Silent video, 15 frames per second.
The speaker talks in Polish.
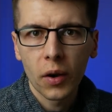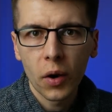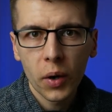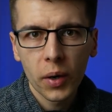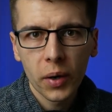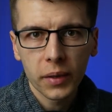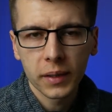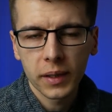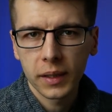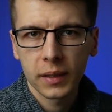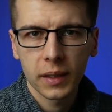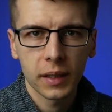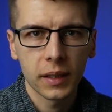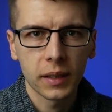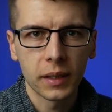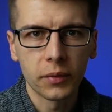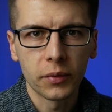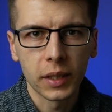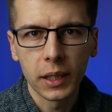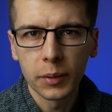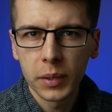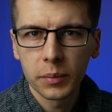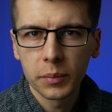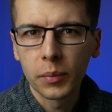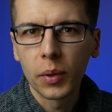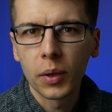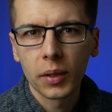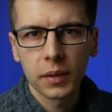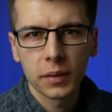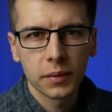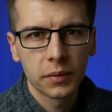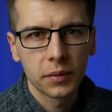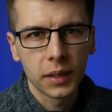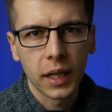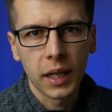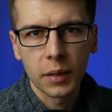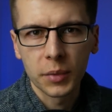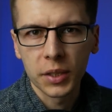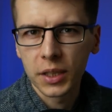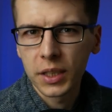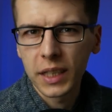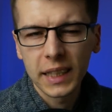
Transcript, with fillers: oglądaj dalej ten film, bo wydaje mi się,